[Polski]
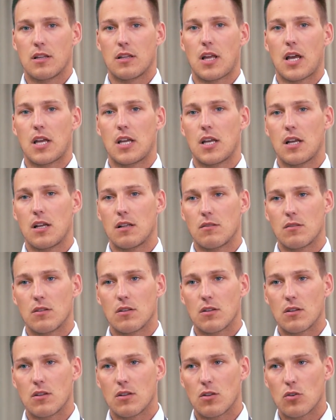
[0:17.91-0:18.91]
Daje
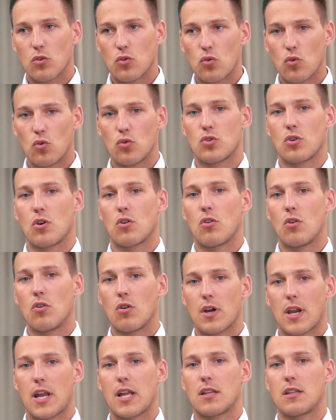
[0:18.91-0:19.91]
dużo
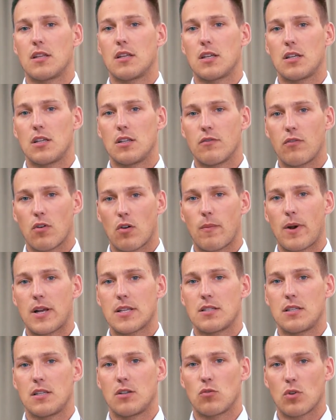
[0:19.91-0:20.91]
konkretnych
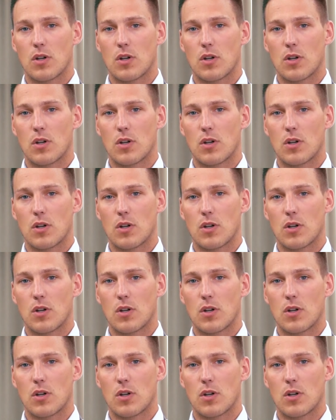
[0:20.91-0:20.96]
informacji,